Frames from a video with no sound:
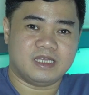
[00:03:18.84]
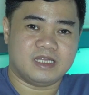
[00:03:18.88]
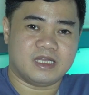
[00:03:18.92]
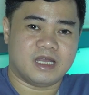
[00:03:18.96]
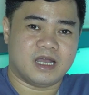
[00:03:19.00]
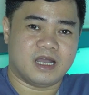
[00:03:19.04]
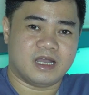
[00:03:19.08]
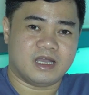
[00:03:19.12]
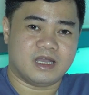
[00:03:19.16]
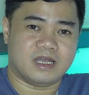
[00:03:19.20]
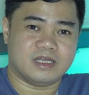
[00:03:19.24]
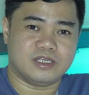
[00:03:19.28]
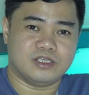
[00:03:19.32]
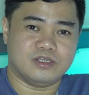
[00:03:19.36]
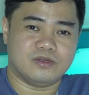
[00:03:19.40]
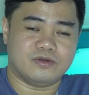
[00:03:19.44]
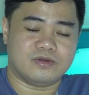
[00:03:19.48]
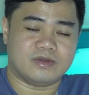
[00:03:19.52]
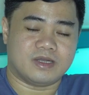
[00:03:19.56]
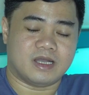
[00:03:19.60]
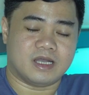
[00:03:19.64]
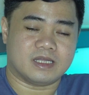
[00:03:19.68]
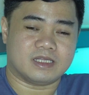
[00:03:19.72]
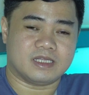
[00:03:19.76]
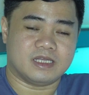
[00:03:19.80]
in agad
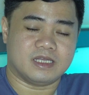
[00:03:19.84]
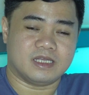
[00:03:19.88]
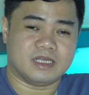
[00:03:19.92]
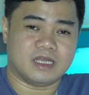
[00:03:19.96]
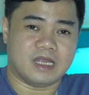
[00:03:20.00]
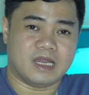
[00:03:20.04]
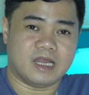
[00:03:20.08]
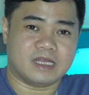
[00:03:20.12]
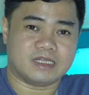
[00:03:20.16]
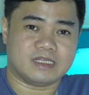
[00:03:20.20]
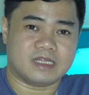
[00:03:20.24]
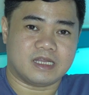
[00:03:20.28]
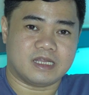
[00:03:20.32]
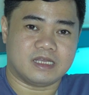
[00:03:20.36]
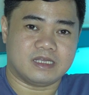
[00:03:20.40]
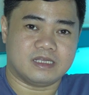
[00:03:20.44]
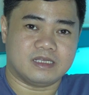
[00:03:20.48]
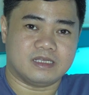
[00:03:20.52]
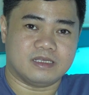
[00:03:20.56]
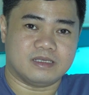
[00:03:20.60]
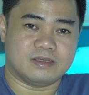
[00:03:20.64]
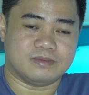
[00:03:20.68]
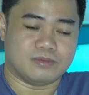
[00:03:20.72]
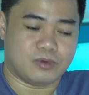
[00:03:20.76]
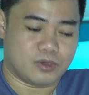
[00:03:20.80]
yung ating electric
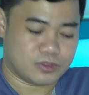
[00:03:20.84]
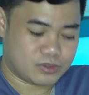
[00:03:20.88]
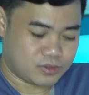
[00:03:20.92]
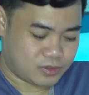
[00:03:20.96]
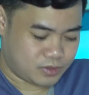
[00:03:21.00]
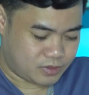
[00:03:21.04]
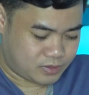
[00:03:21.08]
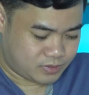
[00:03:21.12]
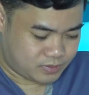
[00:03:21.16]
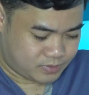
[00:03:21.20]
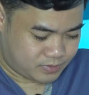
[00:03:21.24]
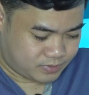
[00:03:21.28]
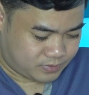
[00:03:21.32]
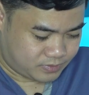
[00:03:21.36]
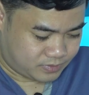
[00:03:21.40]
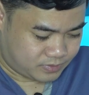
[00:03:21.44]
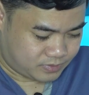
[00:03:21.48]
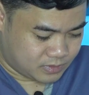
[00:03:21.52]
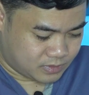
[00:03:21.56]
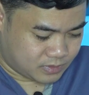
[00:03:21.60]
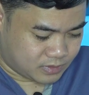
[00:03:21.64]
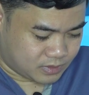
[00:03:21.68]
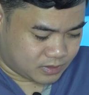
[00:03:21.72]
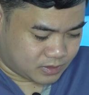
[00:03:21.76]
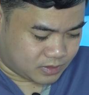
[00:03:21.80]
motor.
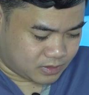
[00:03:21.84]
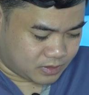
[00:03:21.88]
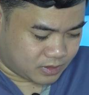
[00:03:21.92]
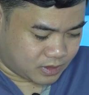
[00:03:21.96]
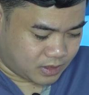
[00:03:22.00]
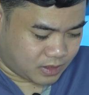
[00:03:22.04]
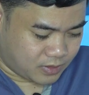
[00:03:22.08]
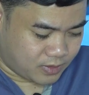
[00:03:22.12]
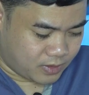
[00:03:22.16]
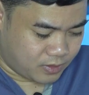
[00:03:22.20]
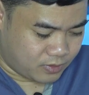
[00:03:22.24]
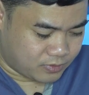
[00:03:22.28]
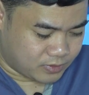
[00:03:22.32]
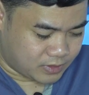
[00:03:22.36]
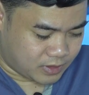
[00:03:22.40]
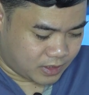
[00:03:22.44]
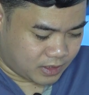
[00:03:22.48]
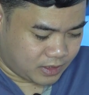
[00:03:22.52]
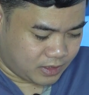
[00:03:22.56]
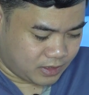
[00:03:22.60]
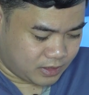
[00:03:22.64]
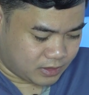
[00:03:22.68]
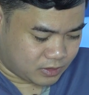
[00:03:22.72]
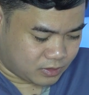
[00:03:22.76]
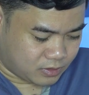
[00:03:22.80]
So, ginawa kong
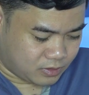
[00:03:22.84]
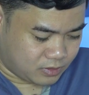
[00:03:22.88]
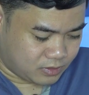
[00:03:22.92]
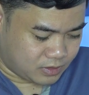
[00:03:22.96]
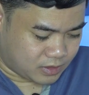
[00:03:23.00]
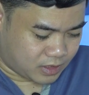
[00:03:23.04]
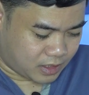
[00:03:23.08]
3, ito,